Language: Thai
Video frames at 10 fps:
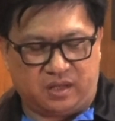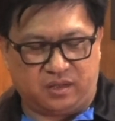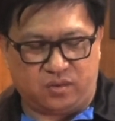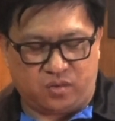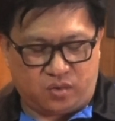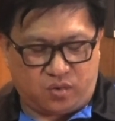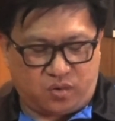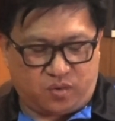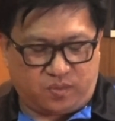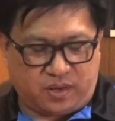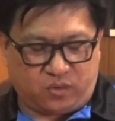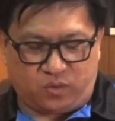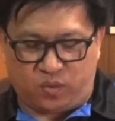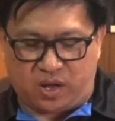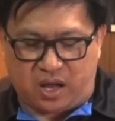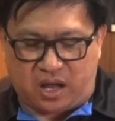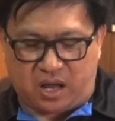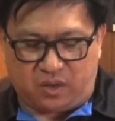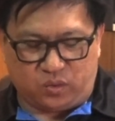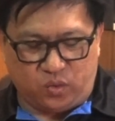ก็ปรากฏว่า
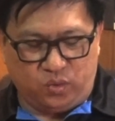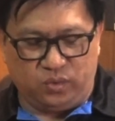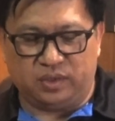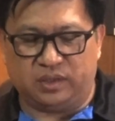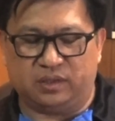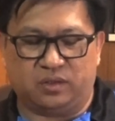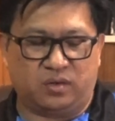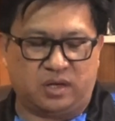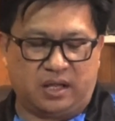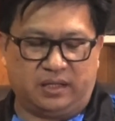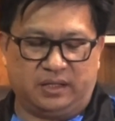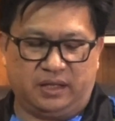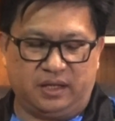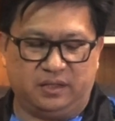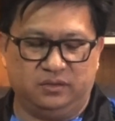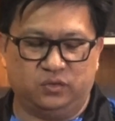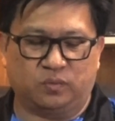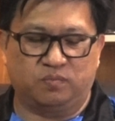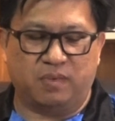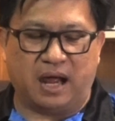รุ้งก็ได้เขียนจด
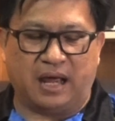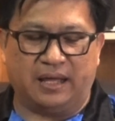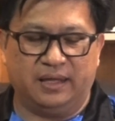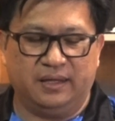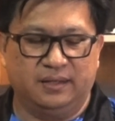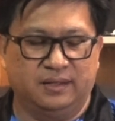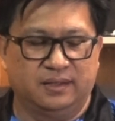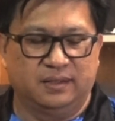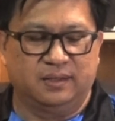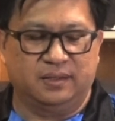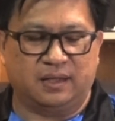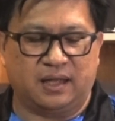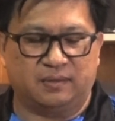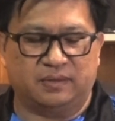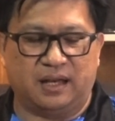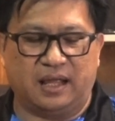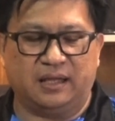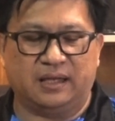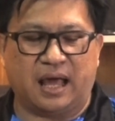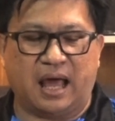หมายนะครับแถลง
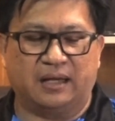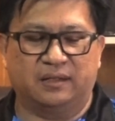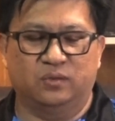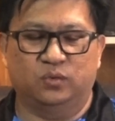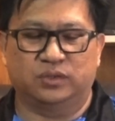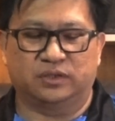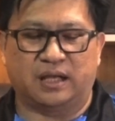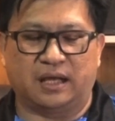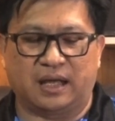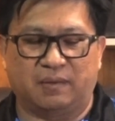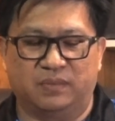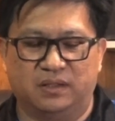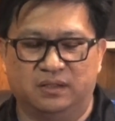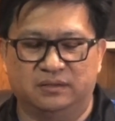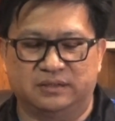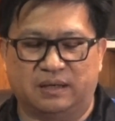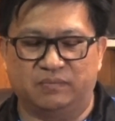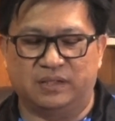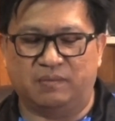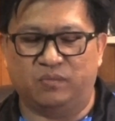การรู้ชะตากรรมในเรือน
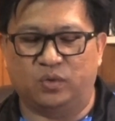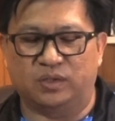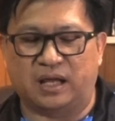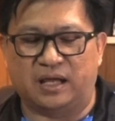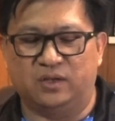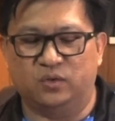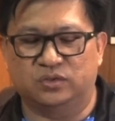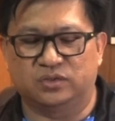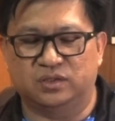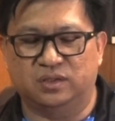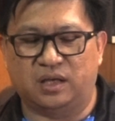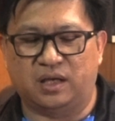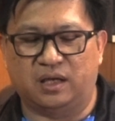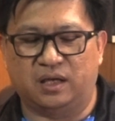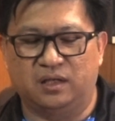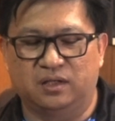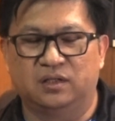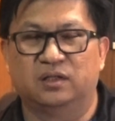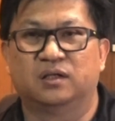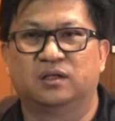จำย้ำคนไทยยุดซื้อ
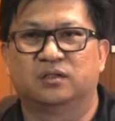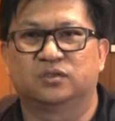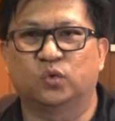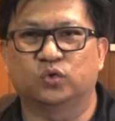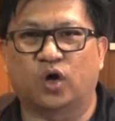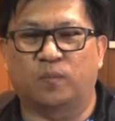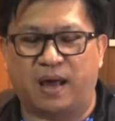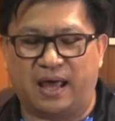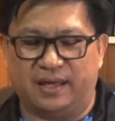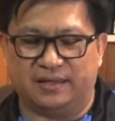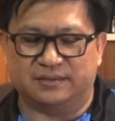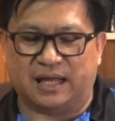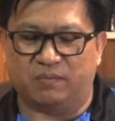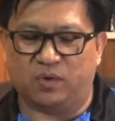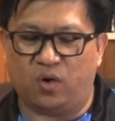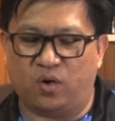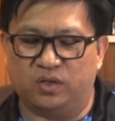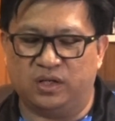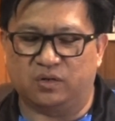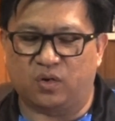สู้ต่อไป 3 ข้อ
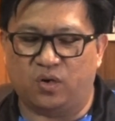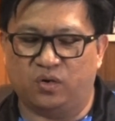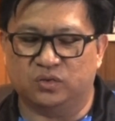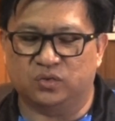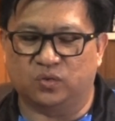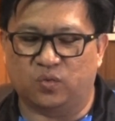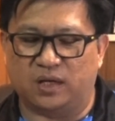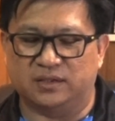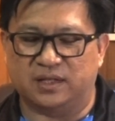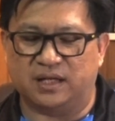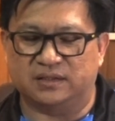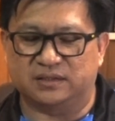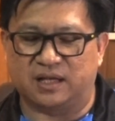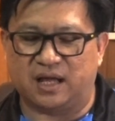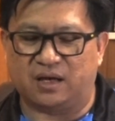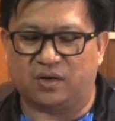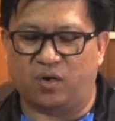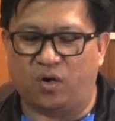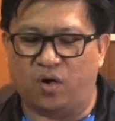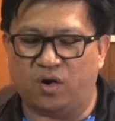เรียกร้องจนกว่าจะได้ชัยชนะ ข
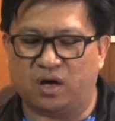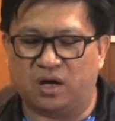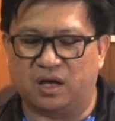ออ